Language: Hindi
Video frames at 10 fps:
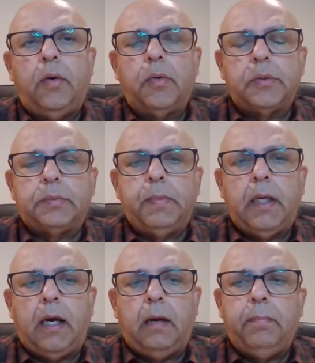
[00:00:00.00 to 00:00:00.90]
और
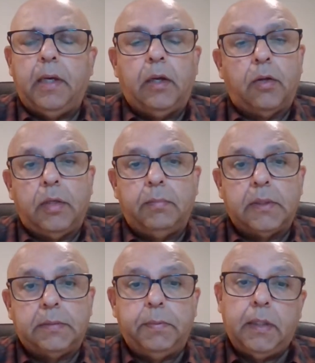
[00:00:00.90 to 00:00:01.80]
उसमें आप
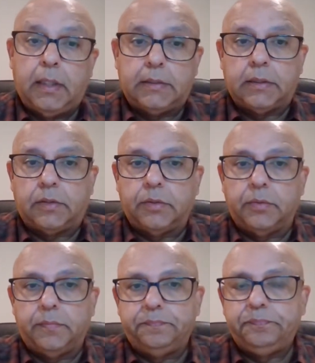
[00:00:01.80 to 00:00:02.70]
एनोनिमस भी रह सकते हो